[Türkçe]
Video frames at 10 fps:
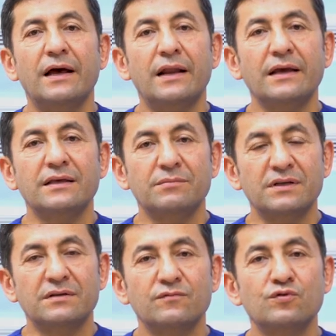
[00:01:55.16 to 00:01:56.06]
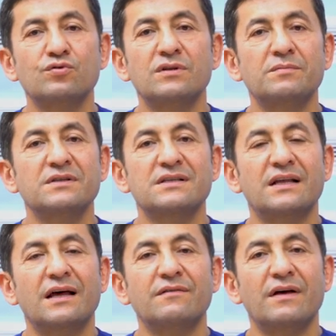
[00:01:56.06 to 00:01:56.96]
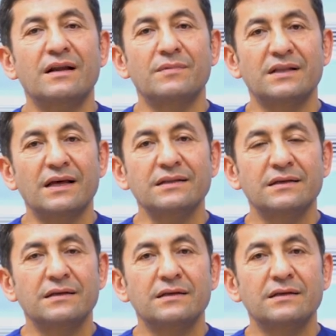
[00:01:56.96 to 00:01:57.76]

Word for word: herhangi bir vücuda bir zarar vermeden